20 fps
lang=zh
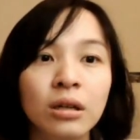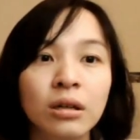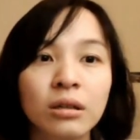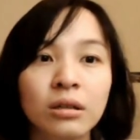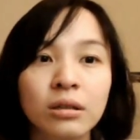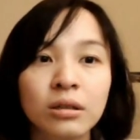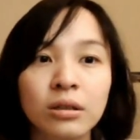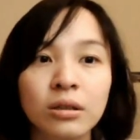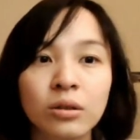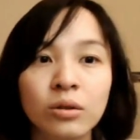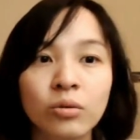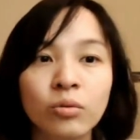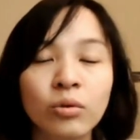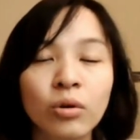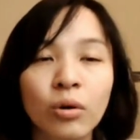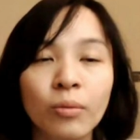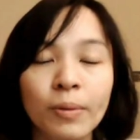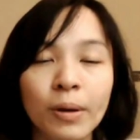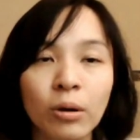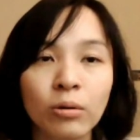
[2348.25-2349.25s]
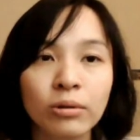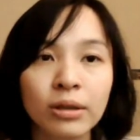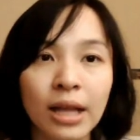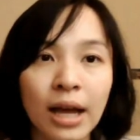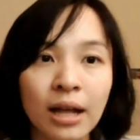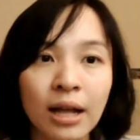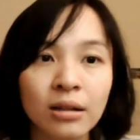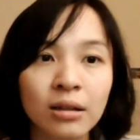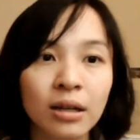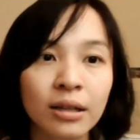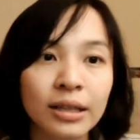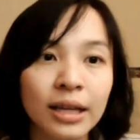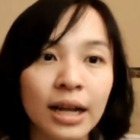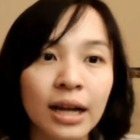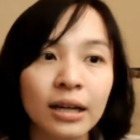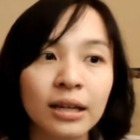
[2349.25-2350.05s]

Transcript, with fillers: 呃 Google 表单，让大